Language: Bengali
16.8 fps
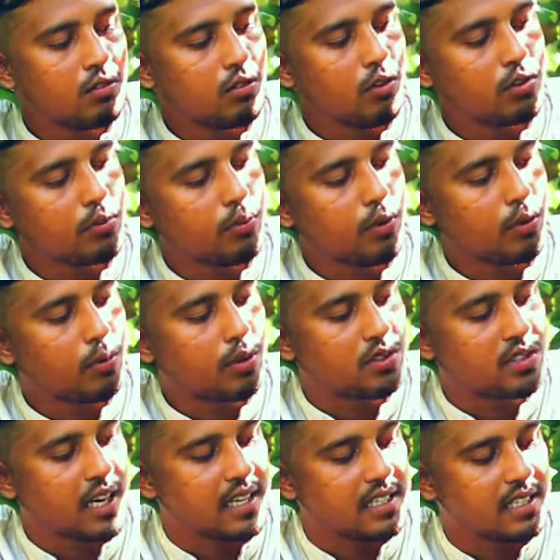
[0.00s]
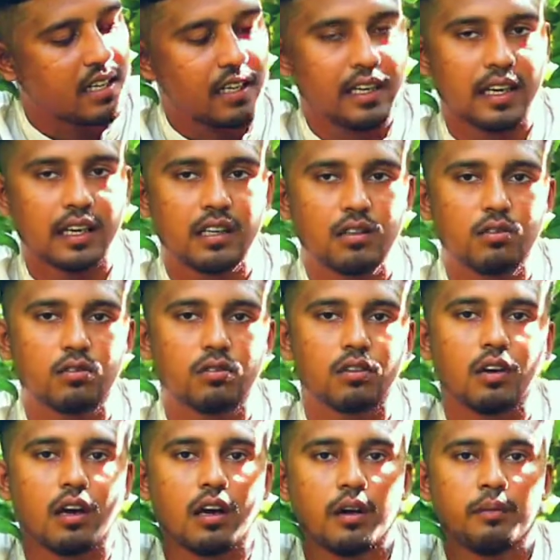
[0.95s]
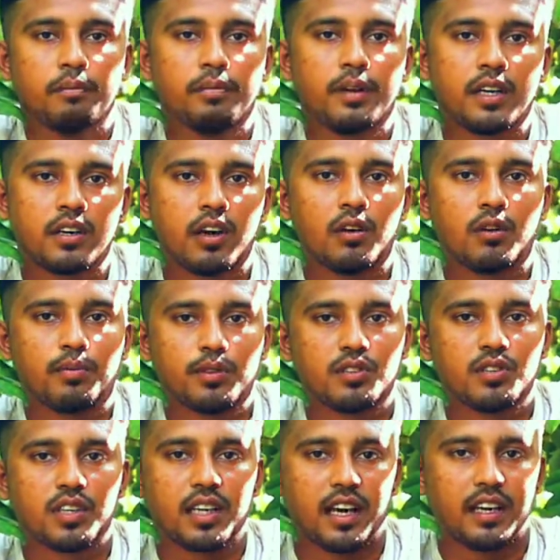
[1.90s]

কত বড় বড় সাইজ না এটা কিন্তু বিক্রয় উপযোগী